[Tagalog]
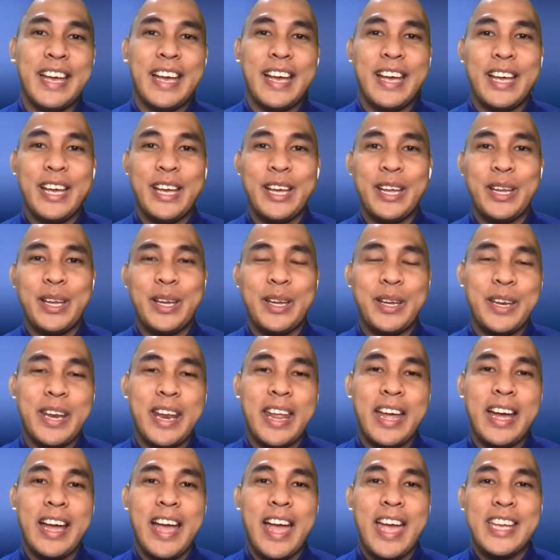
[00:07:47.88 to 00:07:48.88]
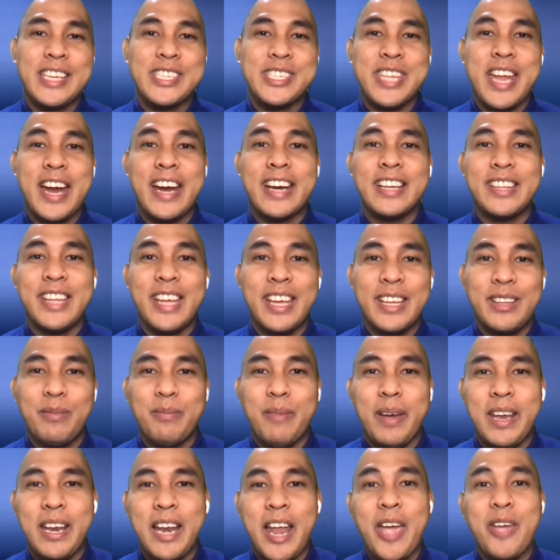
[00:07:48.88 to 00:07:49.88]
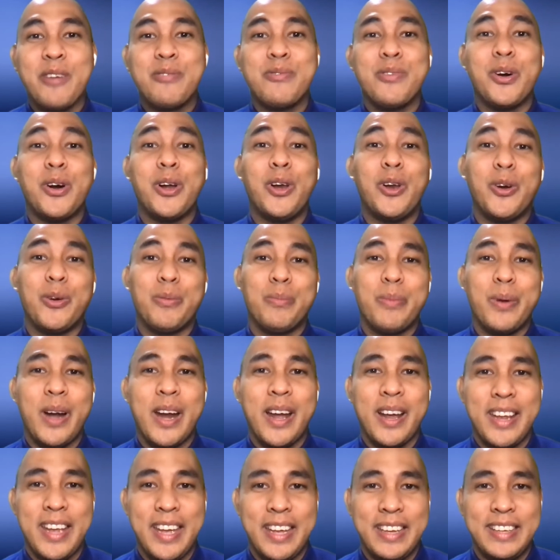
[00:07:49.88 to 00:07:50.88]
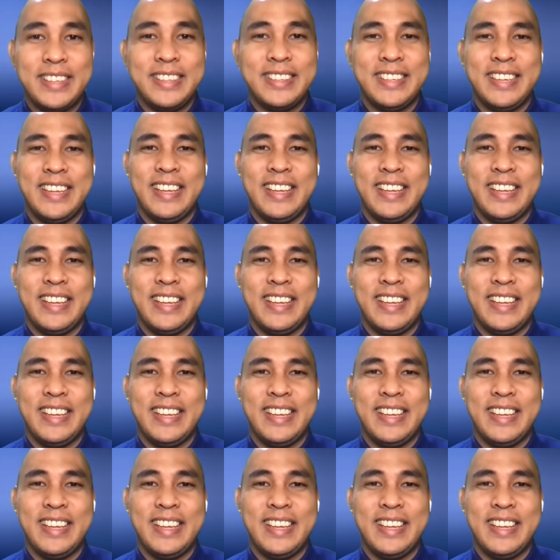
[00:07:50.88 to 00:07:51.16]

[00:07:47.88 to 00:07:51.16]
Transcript: uh, I started my life all over again.